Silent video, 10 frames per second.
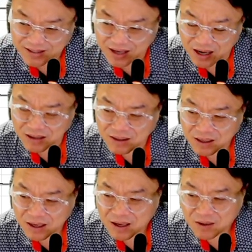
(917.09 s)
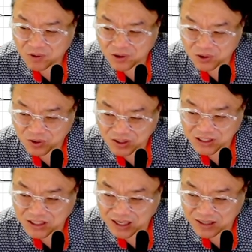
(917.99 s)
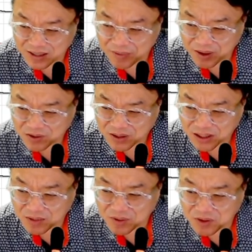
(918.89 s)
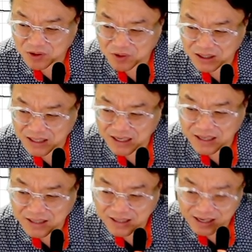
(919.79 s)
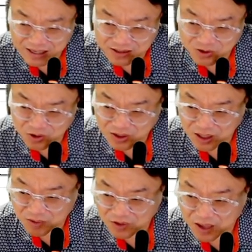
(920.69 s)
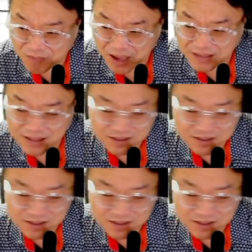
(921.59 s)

아, 저항권으로 인식하기 때문에 힘없이 좀 왔다리 갔다리 할 가능성이 높기 때문에